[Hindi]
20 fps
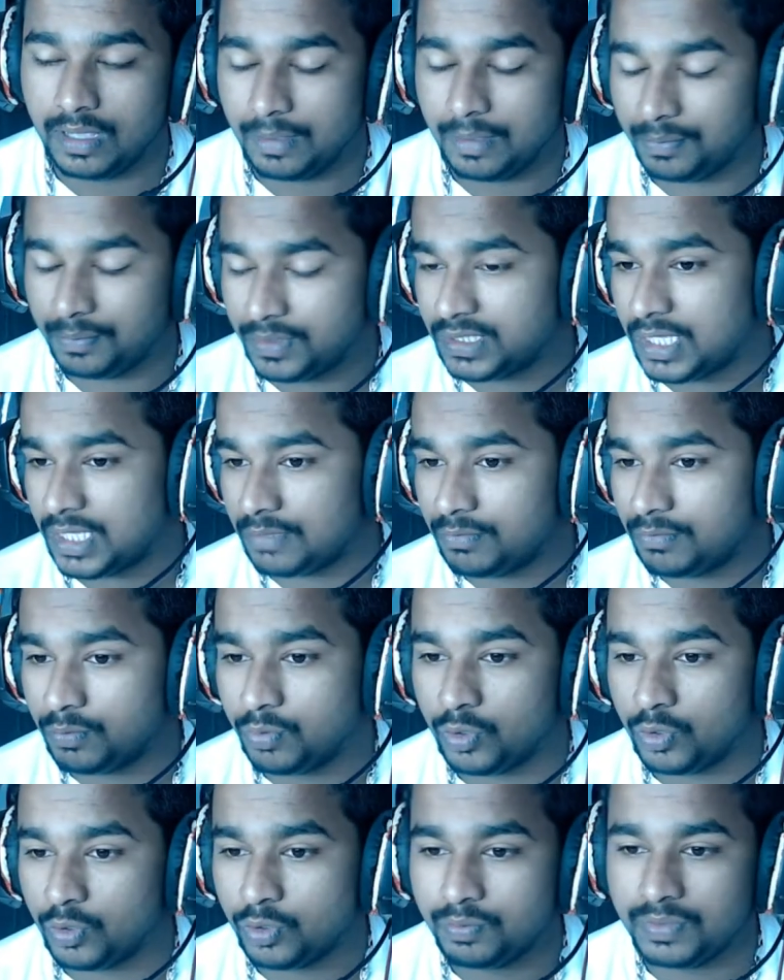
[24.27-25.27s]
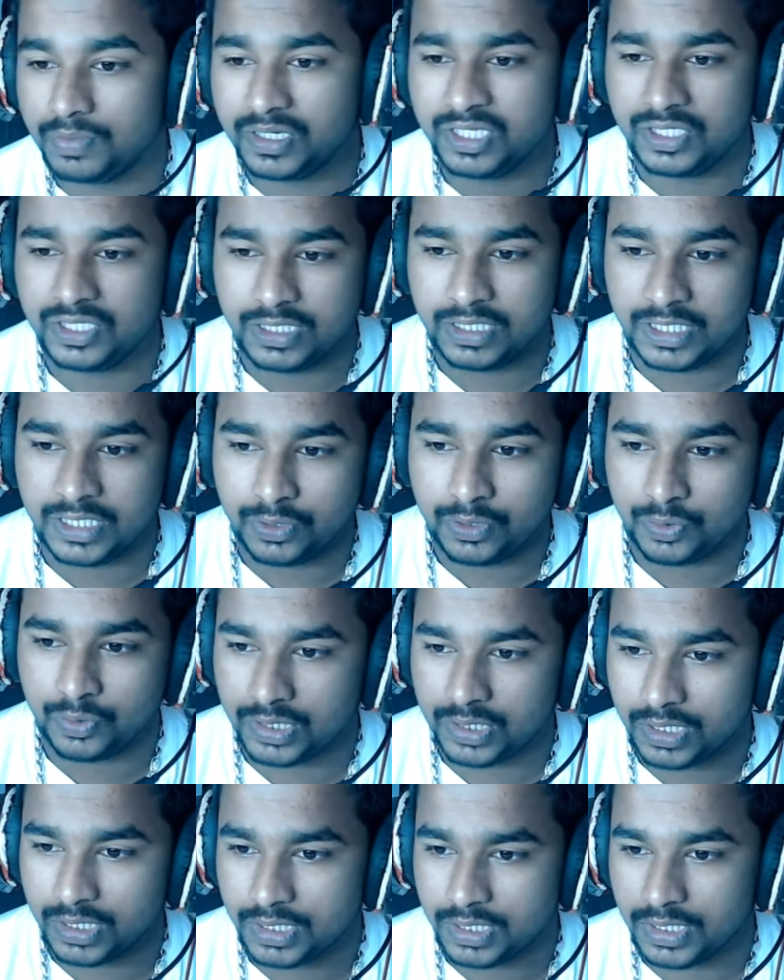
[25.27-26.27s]
आपके साथ में बहुत बड़ी चीट हो
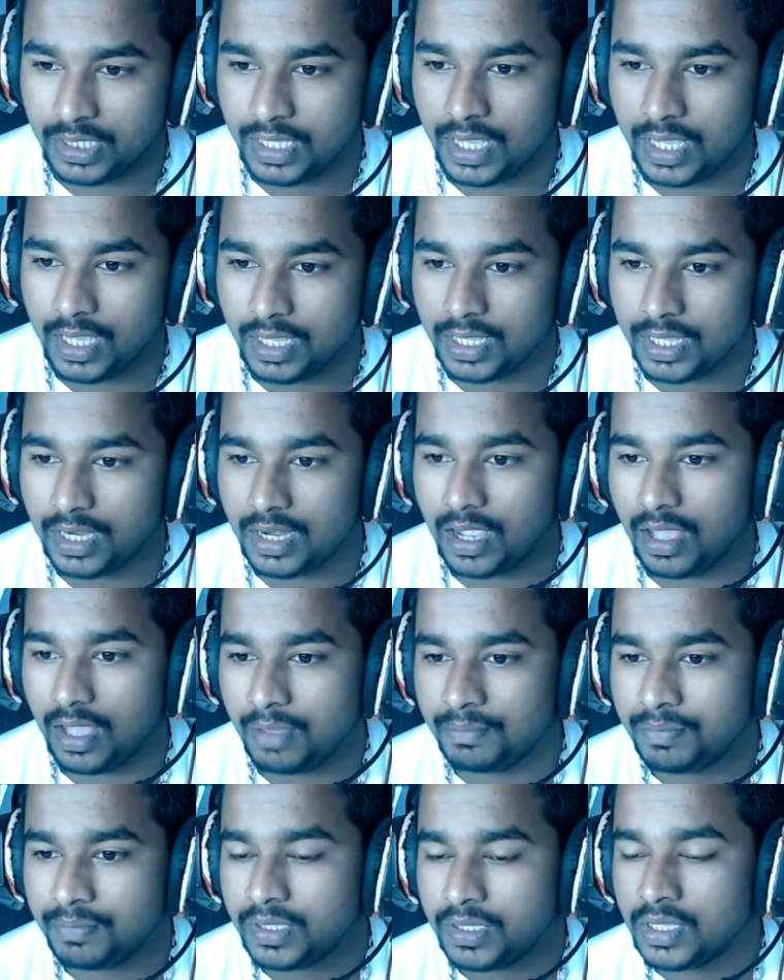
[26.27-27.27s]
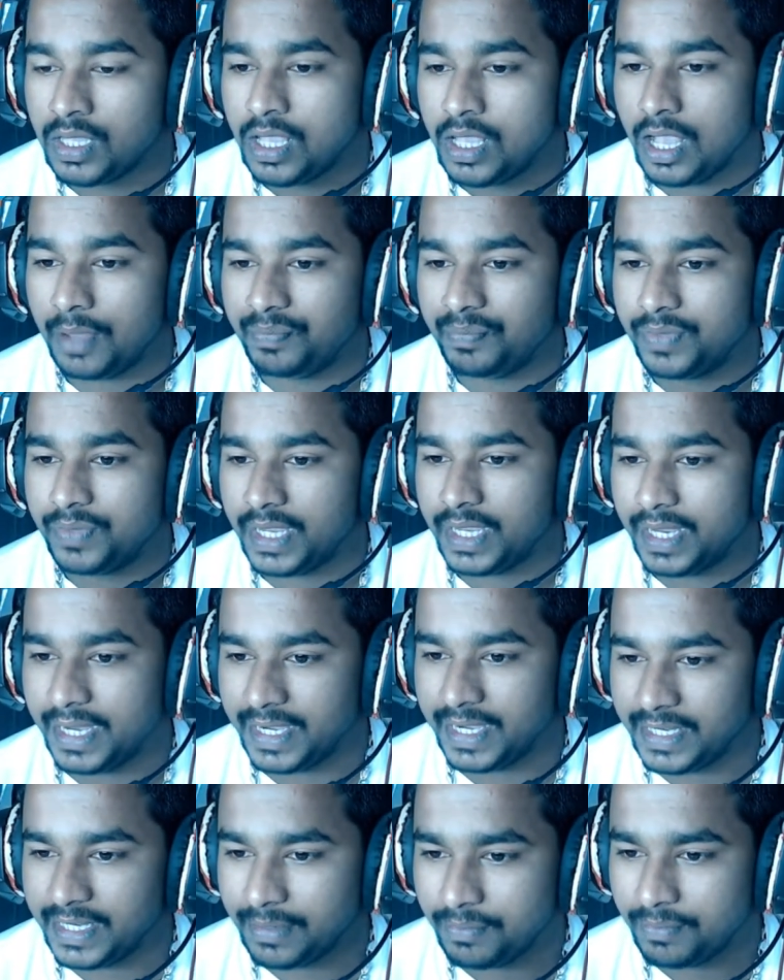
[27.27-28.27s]
सकती है अगर आप अपने
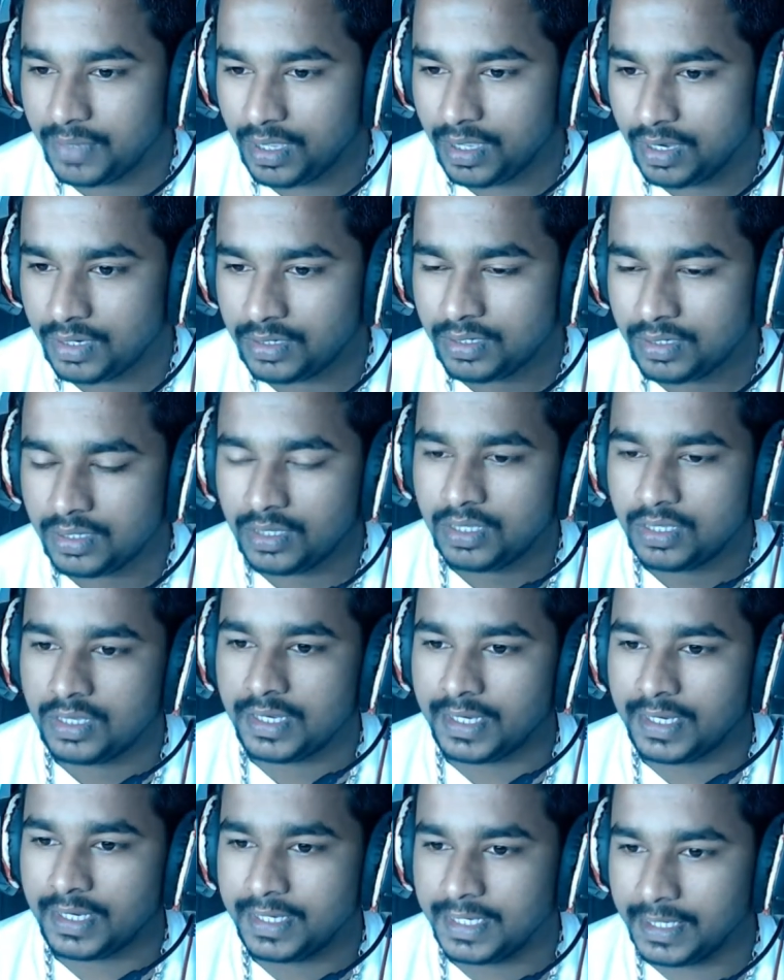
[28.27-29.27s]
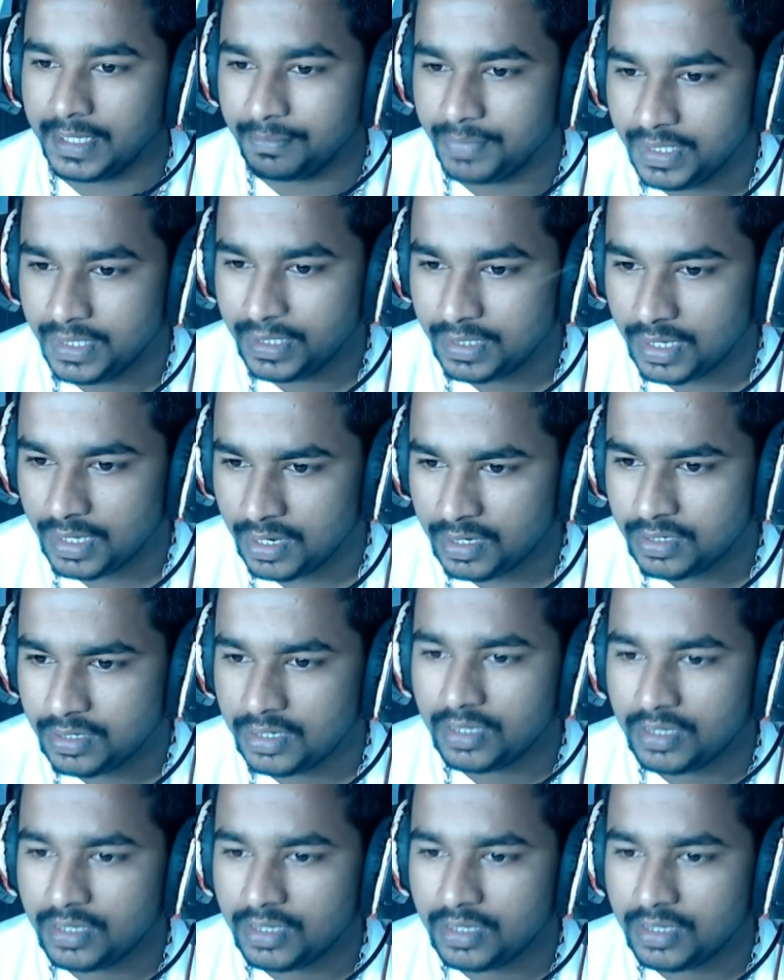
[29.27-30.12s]
ए कार्ड डेबिट कार्ड